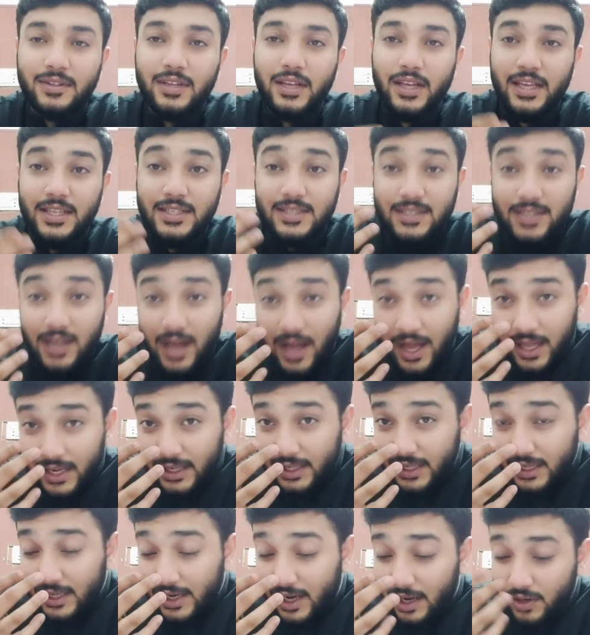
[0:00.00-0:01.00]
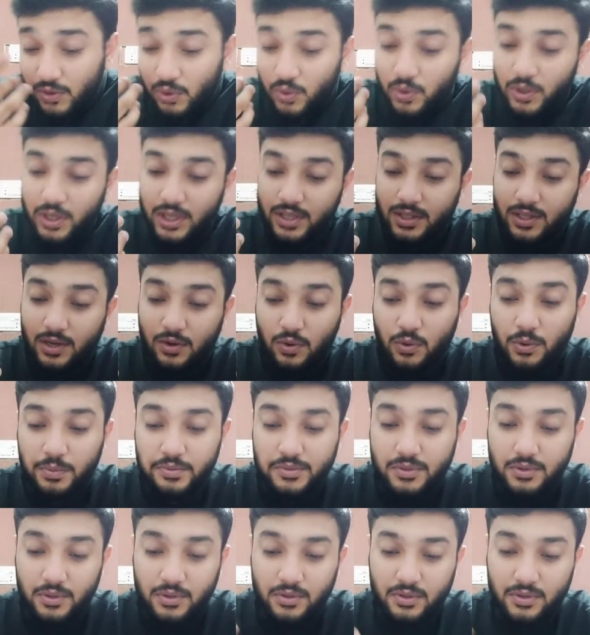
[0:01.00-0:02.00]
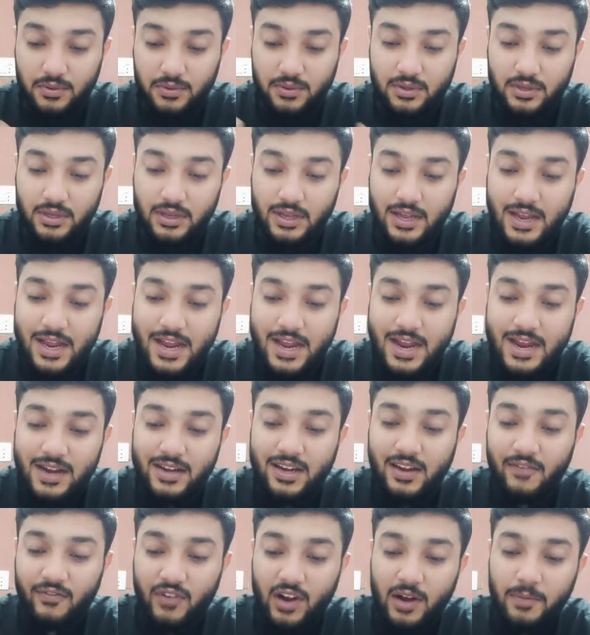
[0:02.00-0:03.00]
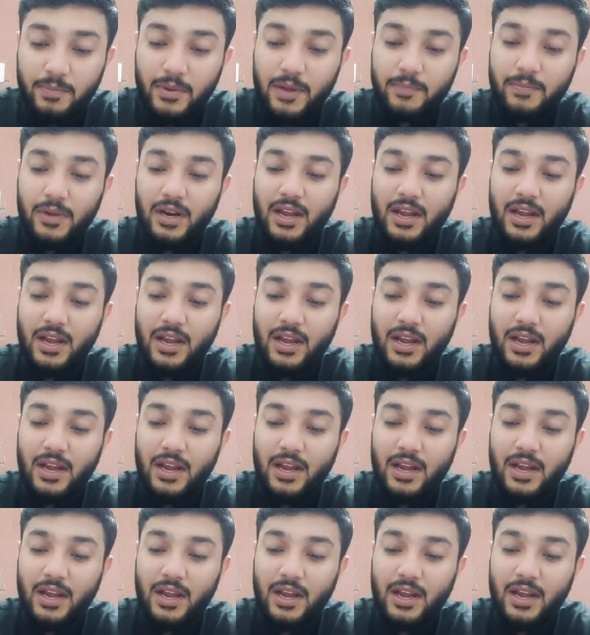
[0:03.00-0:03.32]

इंसान की आंखों के अंदर खूबसूरती होती है डिफरेंट पीपल